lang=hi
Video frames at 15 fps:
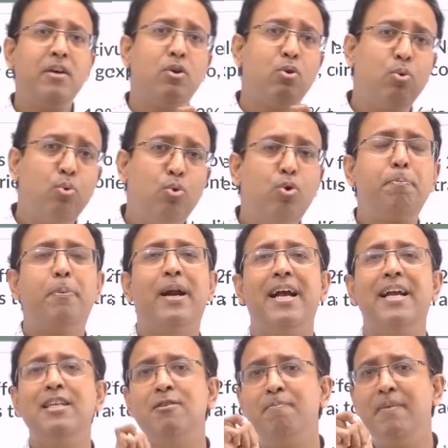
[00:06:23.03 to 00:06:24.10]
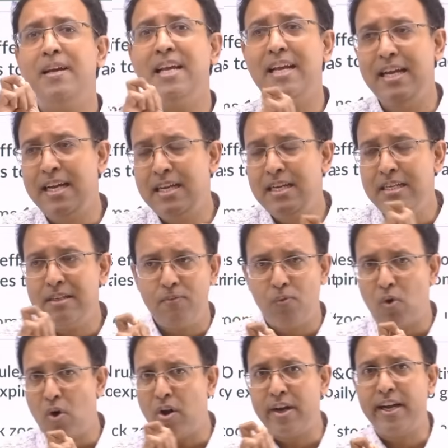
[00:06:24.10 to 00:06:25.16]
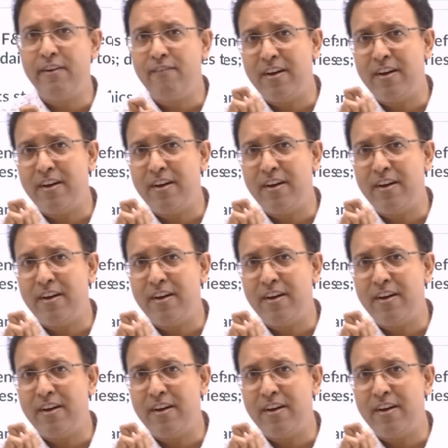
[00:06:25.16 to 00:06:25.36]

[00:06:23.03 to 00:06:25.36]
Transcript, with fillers: क्रूड प्राइस में इन वॉर के